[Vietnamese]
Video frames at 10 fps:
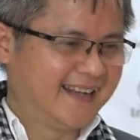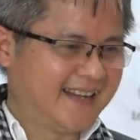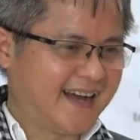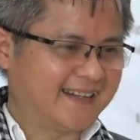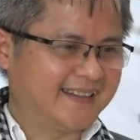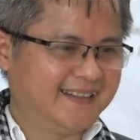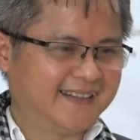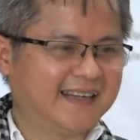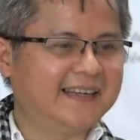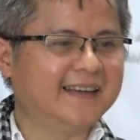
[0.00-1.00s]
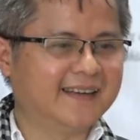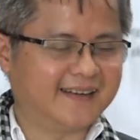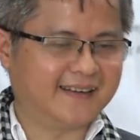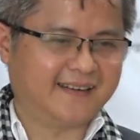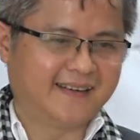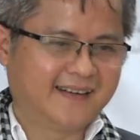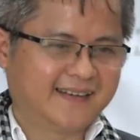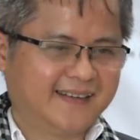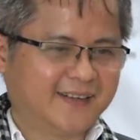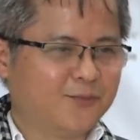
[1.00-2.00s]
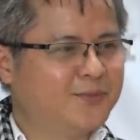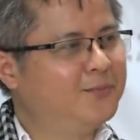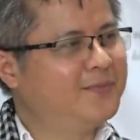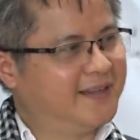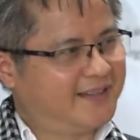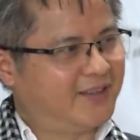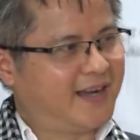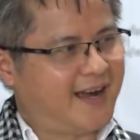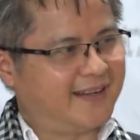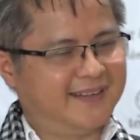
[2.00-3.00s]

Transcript: Dạ thì cái ý nghĩa thì cũng dung dị thôi ạ. À.